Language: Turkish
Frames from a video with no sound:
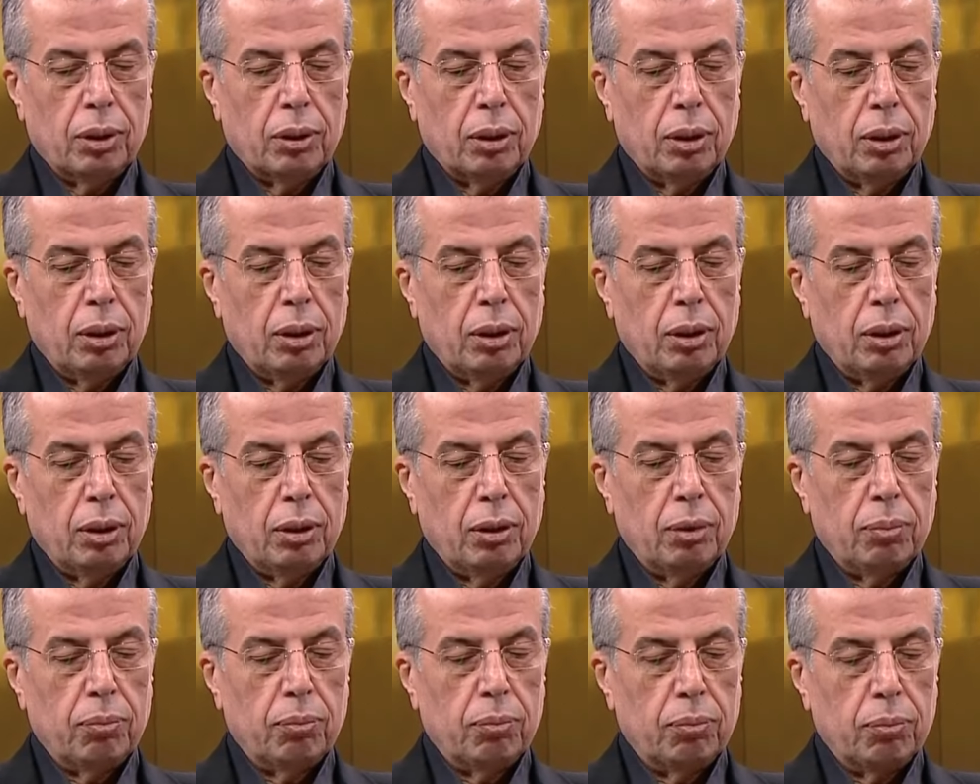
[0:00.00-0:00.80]

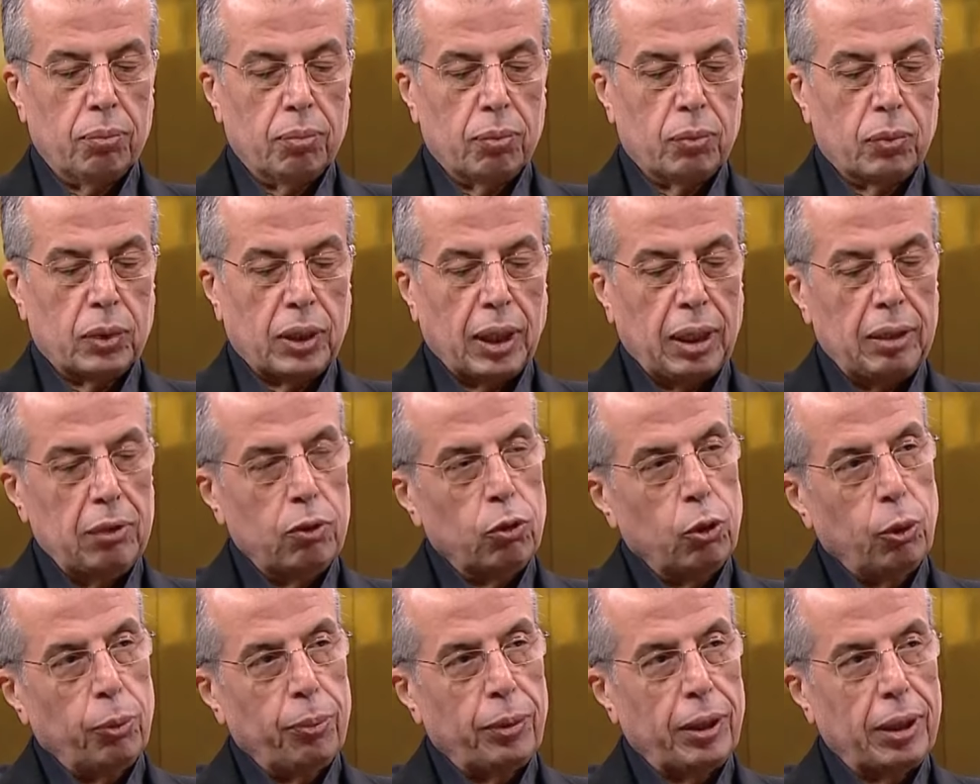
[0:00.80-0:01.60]
Ee, kendi
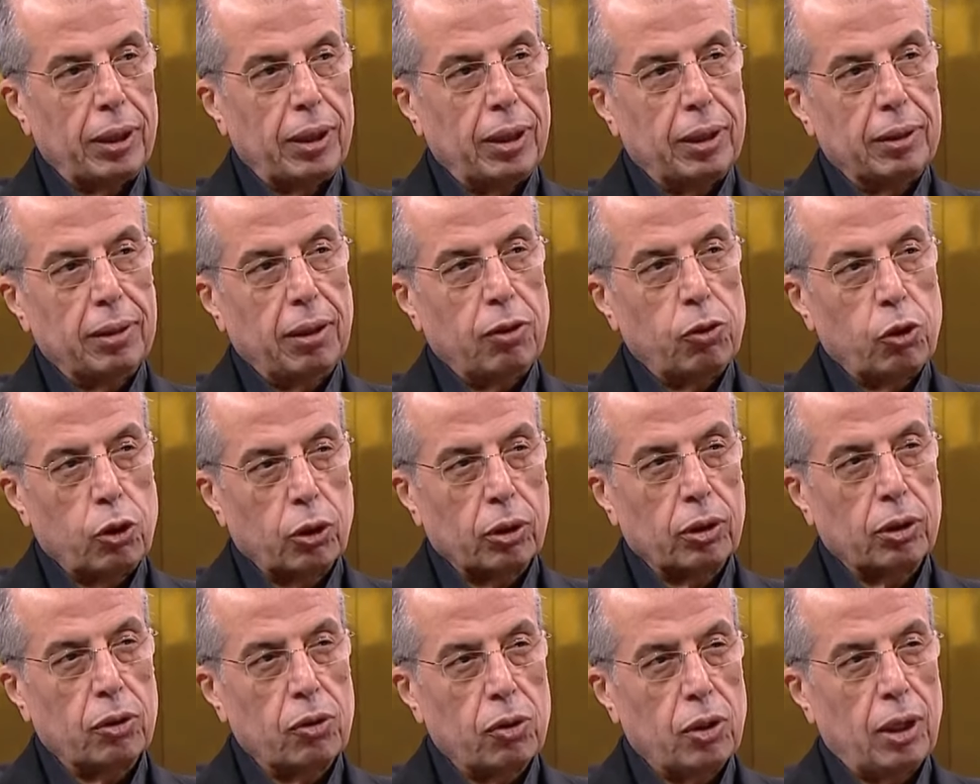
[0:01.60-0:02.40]
topraklarından
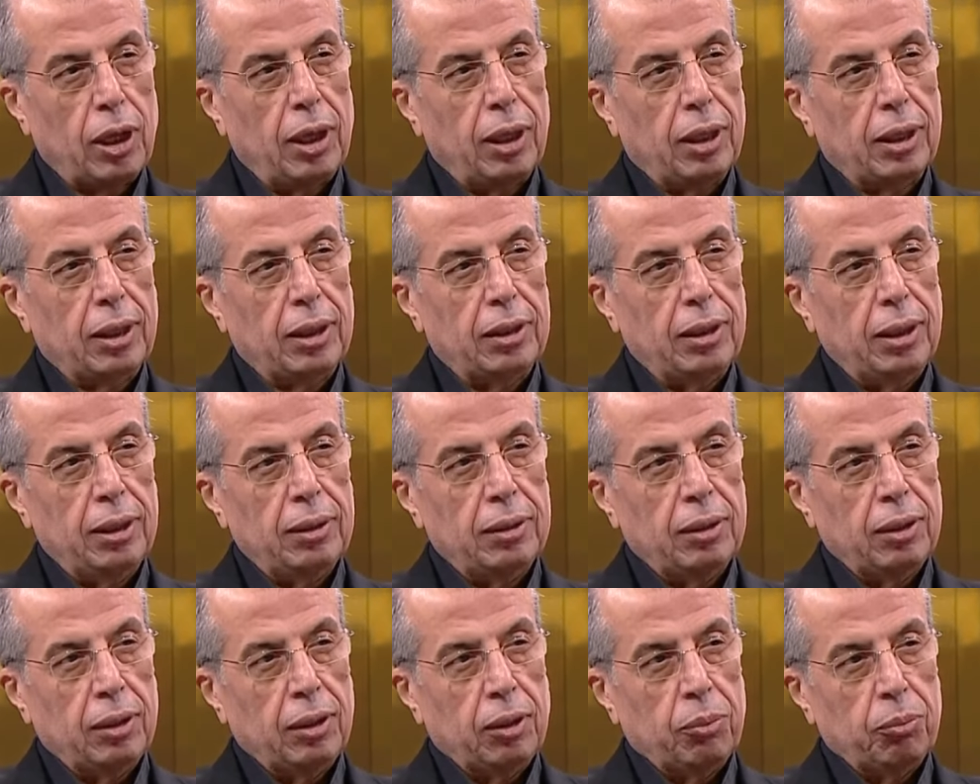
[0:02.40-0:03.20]
çıkıncaya
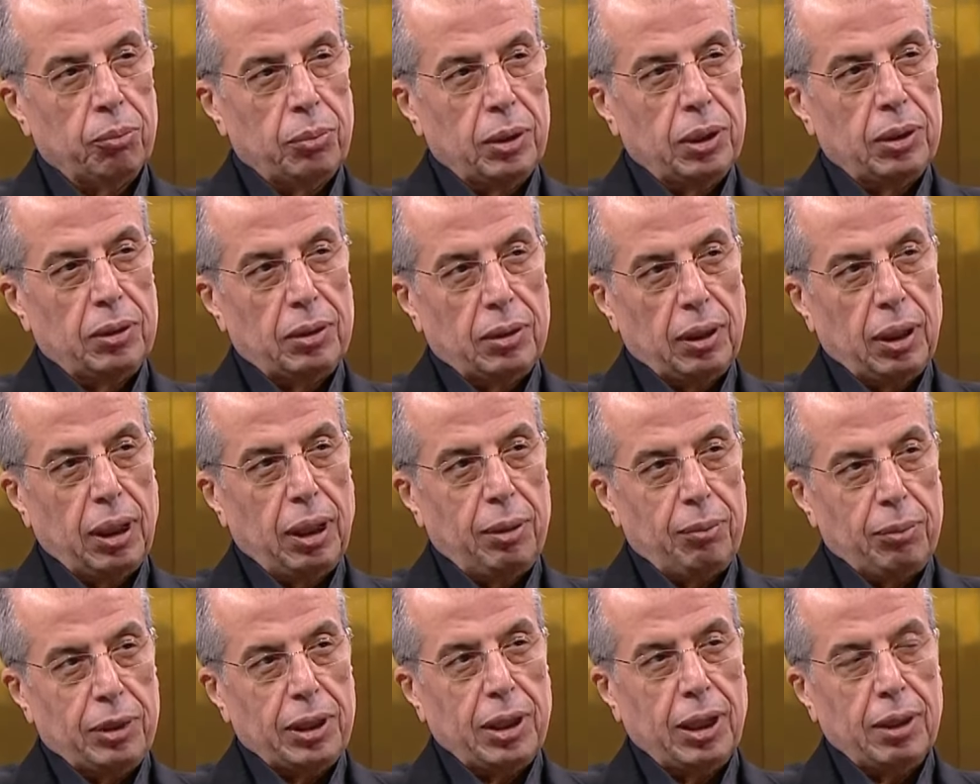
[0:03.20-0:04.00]
kadar bir
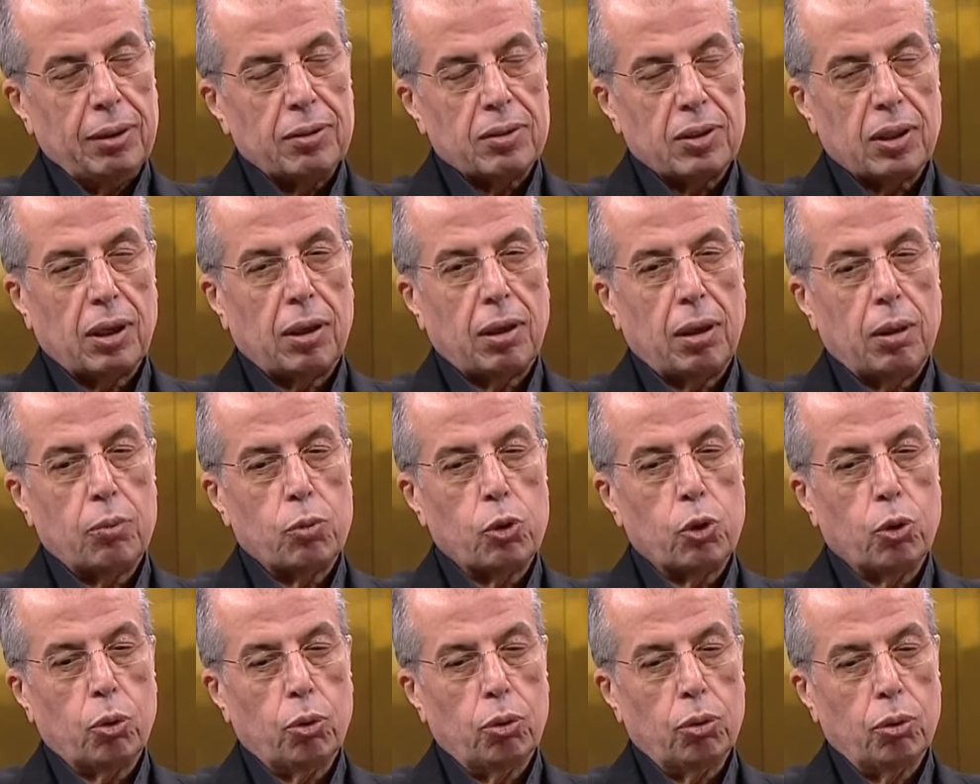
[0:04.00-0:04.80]
emniyet
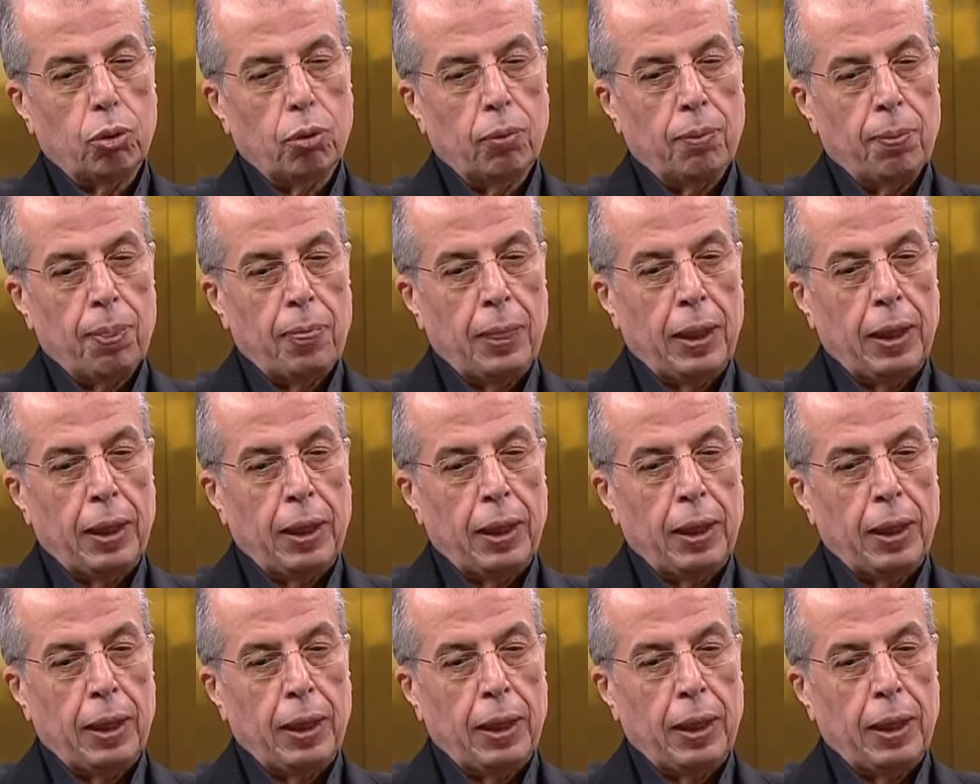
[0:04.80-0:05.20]
sağlamış oluyor.